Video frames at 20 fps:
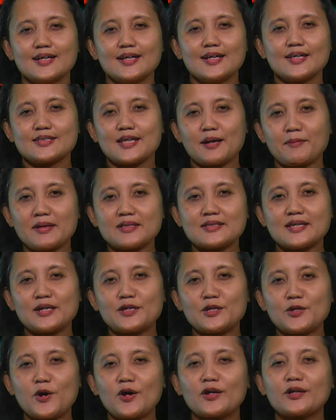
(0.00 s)
Sahabat
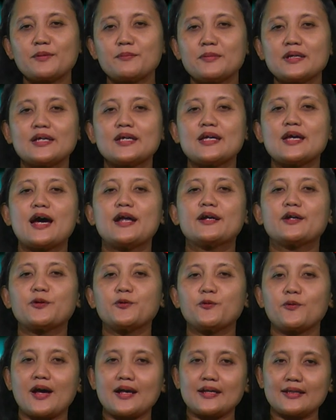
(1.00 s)
senior, demikian
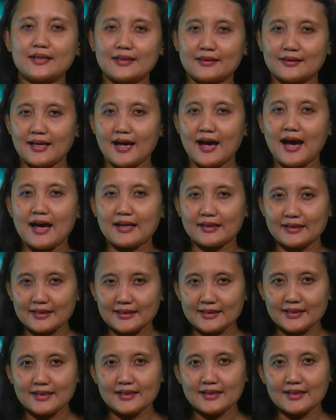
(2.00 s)
renungan kita hari
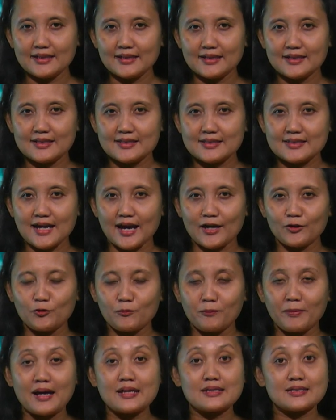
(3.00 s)
ini. Jangan
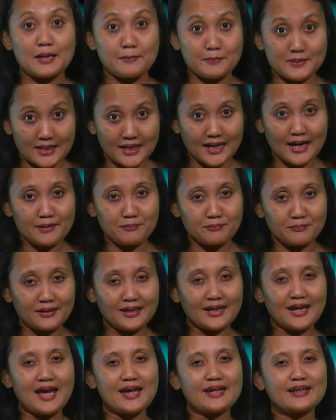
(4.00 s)
lupa subscribe,
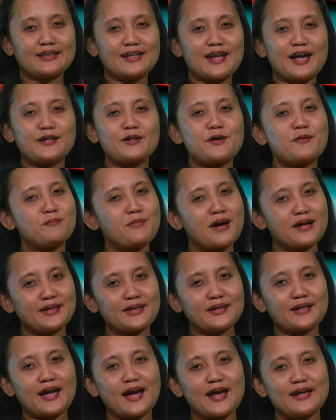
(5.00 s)
like, dan
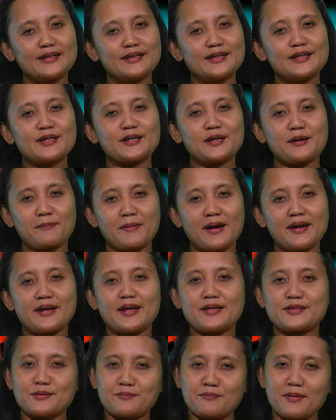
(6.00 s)
bagikan
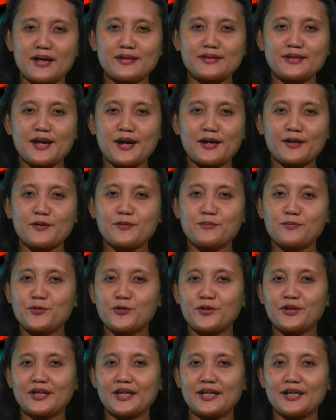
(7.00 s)
kepada sebanyak
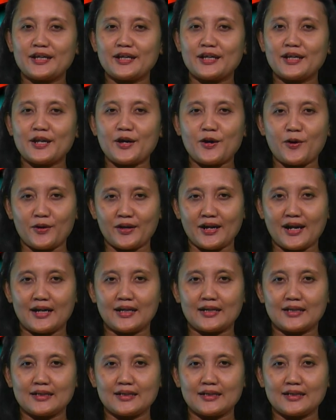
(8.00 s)
mungkin orang.